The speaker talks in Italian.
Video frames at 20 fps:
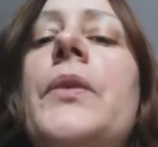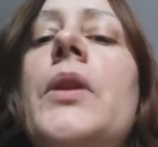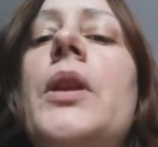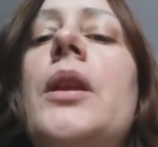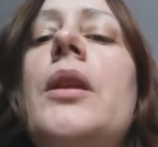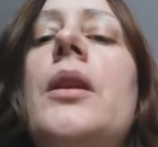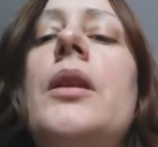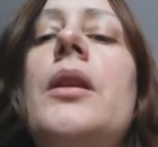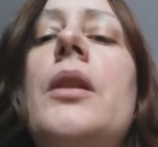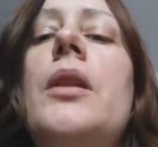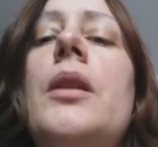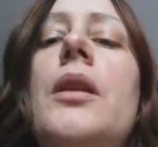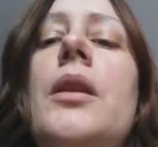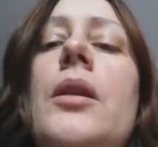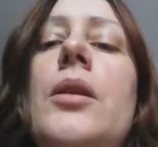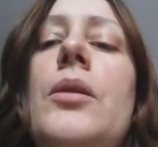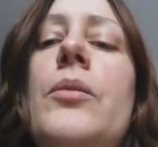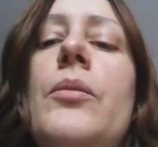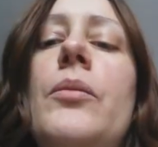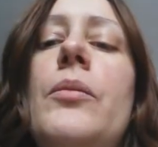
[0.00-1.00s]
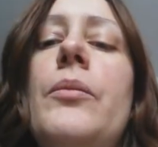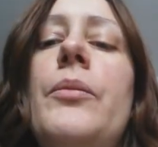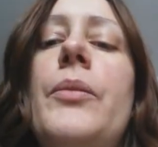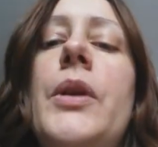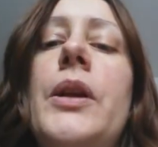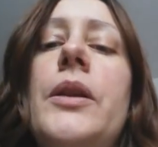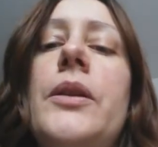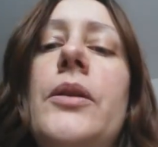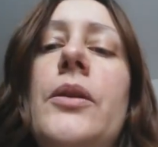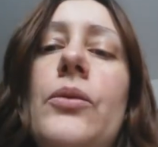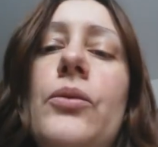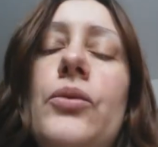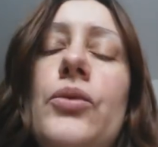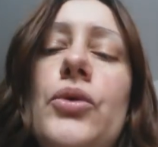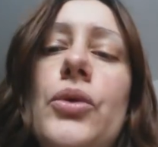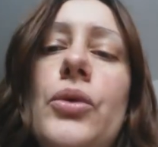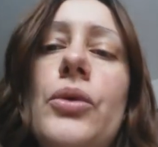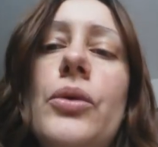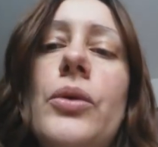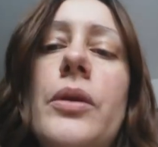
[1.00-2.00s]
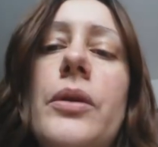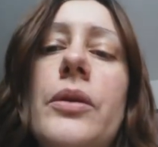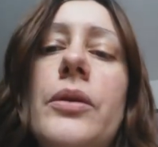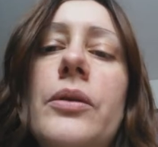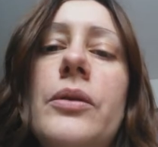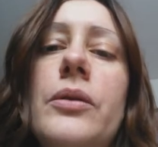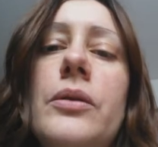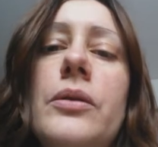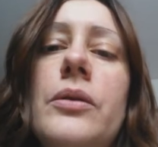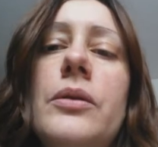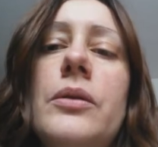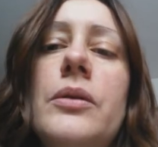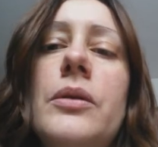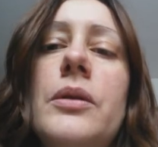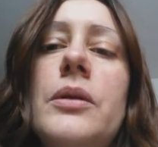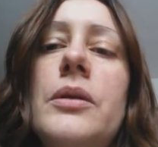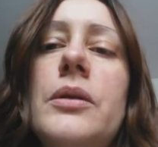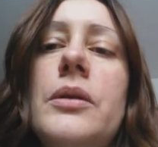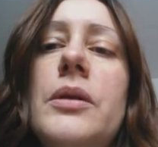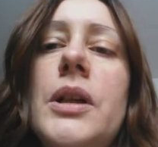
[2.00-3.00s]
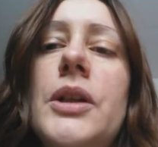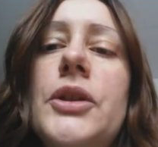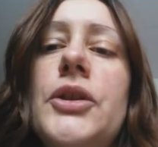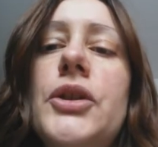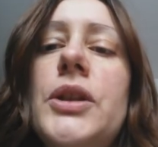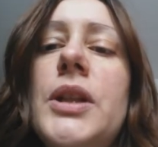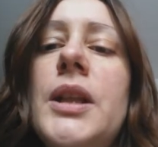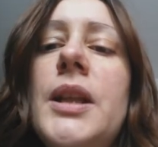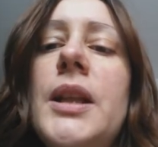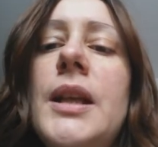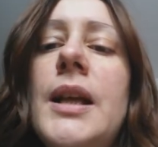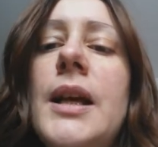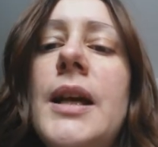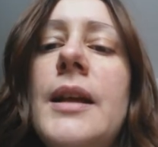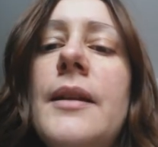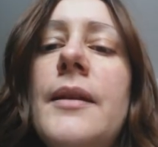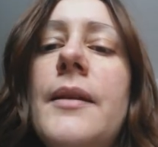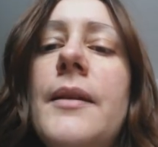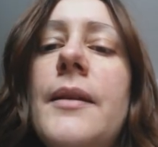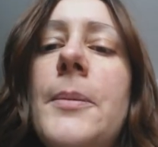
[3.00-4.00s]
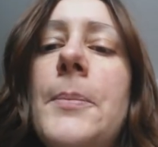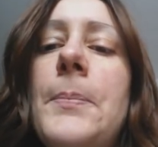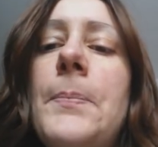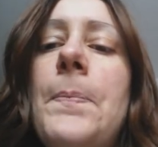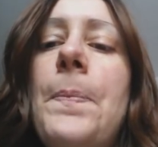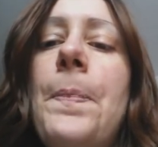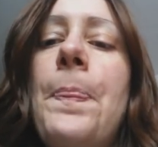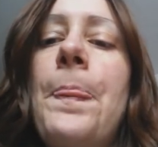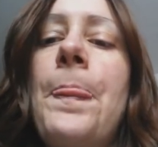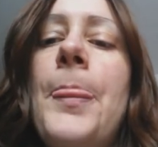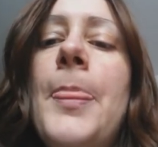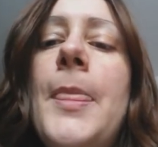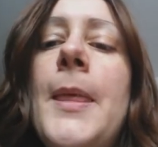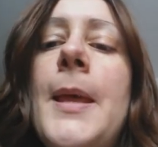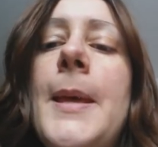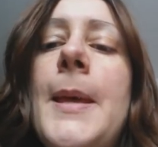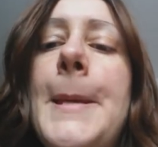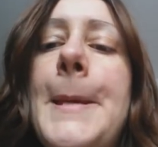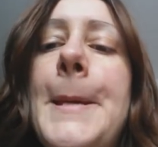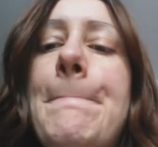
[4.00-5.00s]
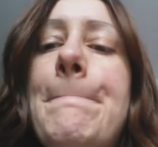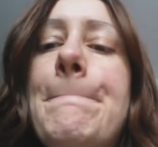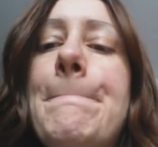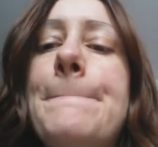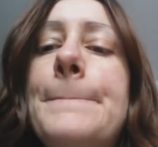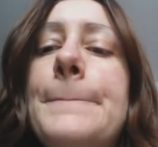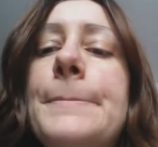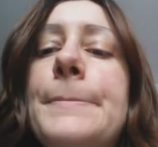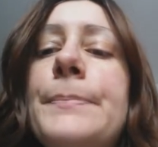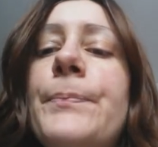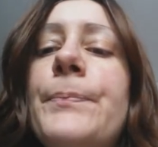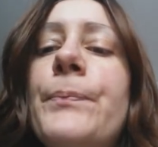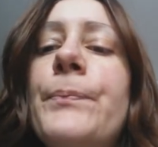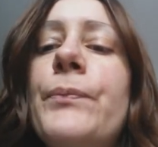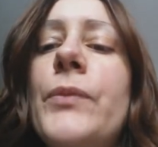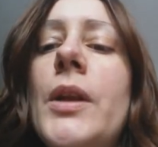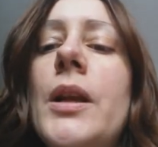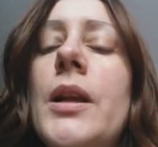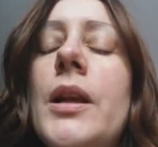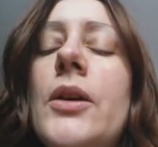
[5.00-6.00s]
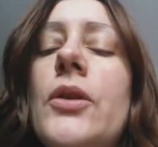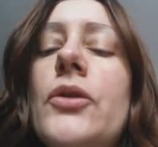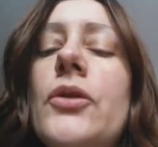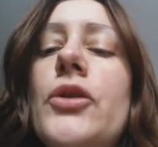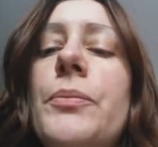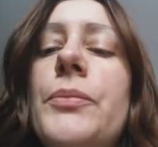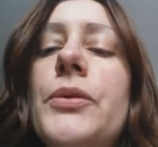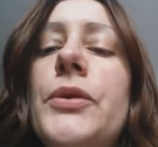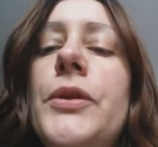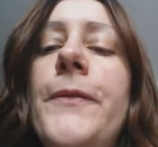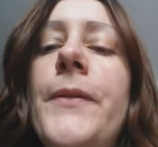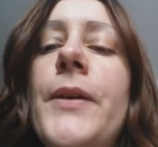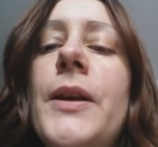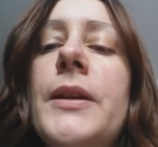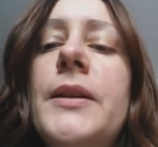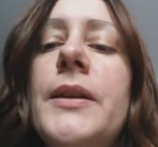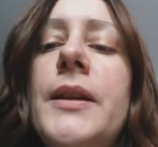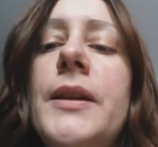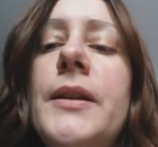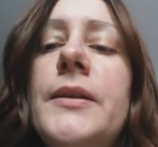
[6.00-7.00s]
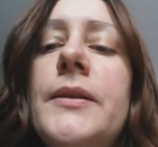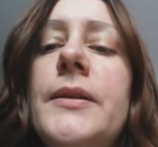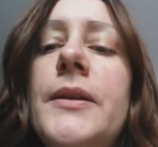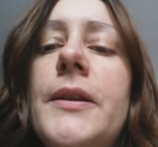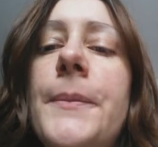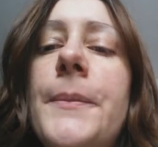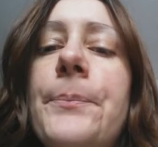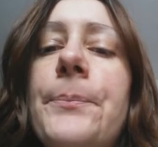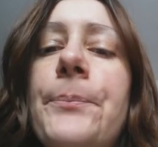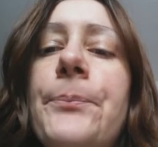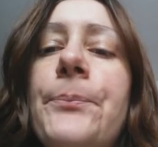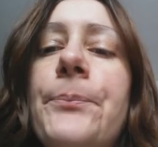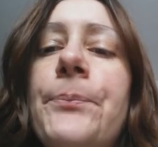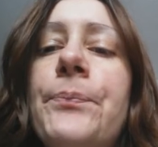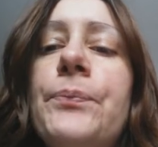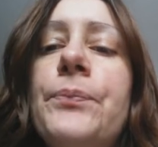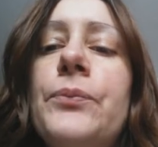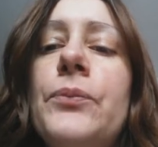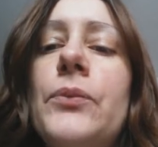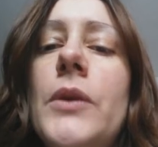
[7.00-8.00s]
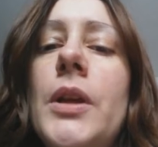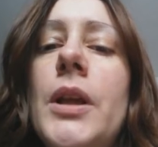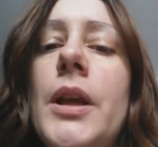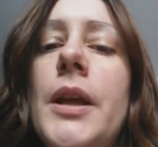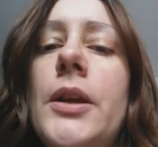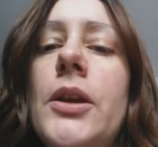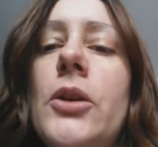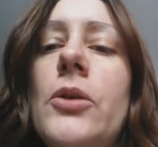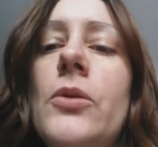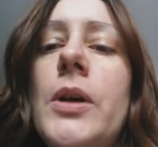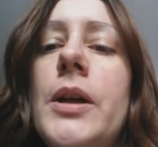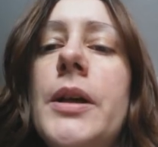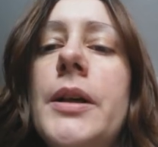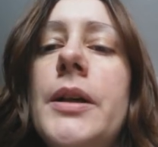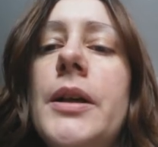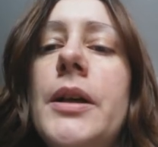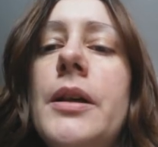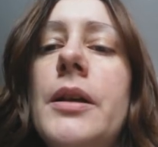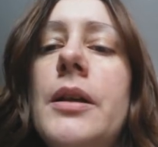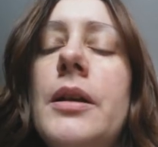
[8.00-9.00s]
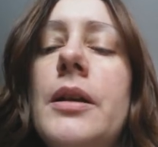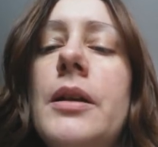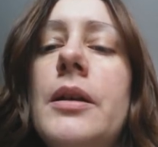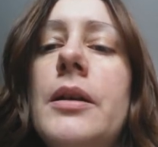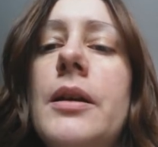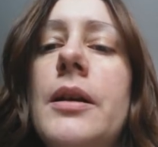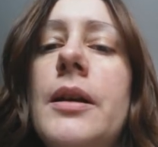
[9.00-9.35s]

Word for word: prendere un giorno eh, la cittadinanza e la cosa più divertente è che ho anche la mm,